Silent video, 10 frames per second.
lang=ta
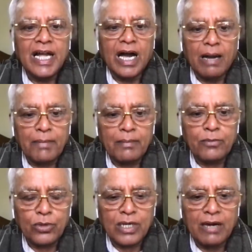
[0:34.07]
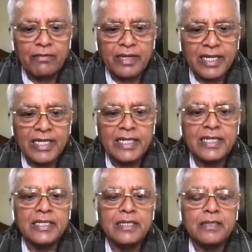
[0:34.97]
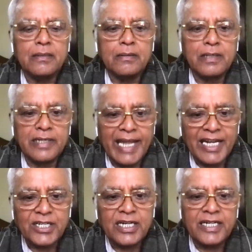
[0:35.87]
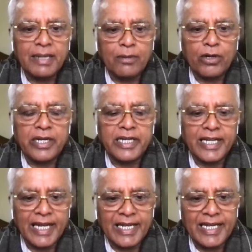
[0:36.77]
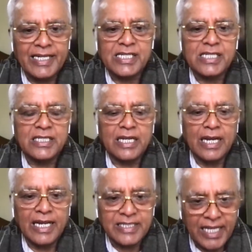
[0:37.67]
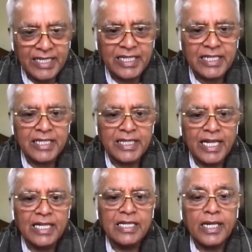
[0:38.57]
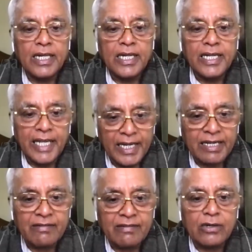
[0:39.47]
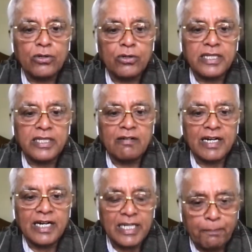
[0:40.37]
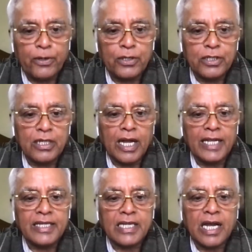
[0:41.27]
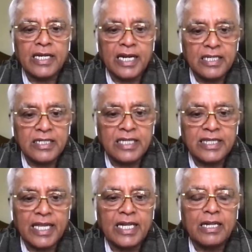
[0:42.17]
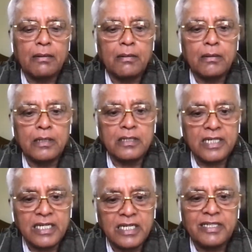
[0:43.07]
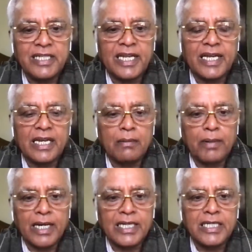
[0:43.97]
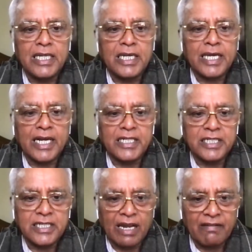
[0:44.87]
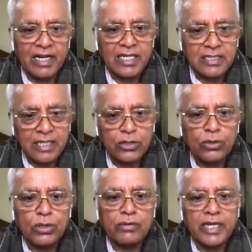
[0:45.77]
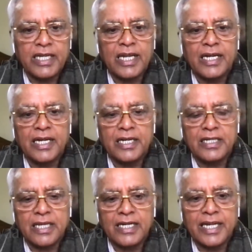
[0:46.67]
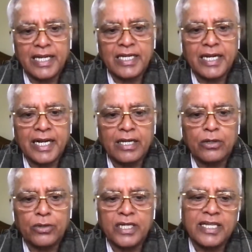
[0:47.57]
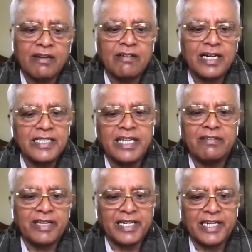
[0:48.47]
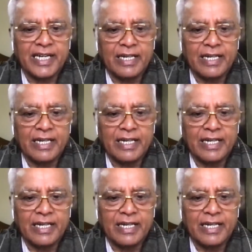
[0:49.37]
அமமுகவிற்கு நேஷனல் டெமோக்ராட்டிக் அலையன்ஸில் சேர்ந்ததுன்னா எனக்கு வரக்கூடிய தகவல்கள் இப்பொழுது அதுக்கான அழுத்தத்தை டிடிவி தினகரன் பாரதிய ஜனதா கட்சி தலைவர்களுக்கு தந்து கொண்டு வருகிறார் என்று தான் எனக்கு கிடைக்கக்கூடிய தகவல்கள் தெரிவிக்கின்றன